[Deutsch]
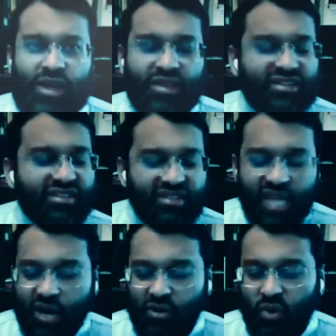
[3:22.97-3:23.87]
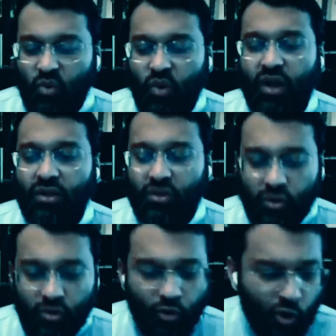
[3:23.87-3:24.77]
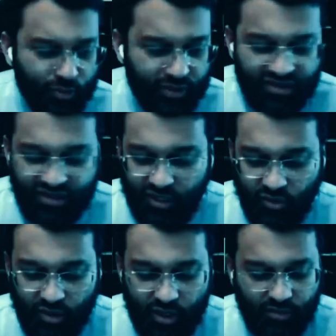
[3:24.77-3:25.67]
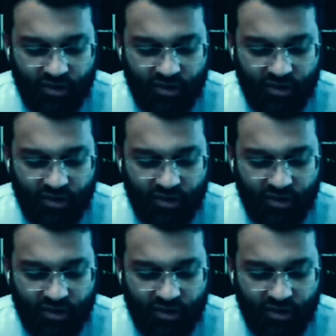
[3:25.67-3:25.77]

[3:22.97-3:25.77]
Und übrigens, das ist jetzt ein wohlbekanntes, offenes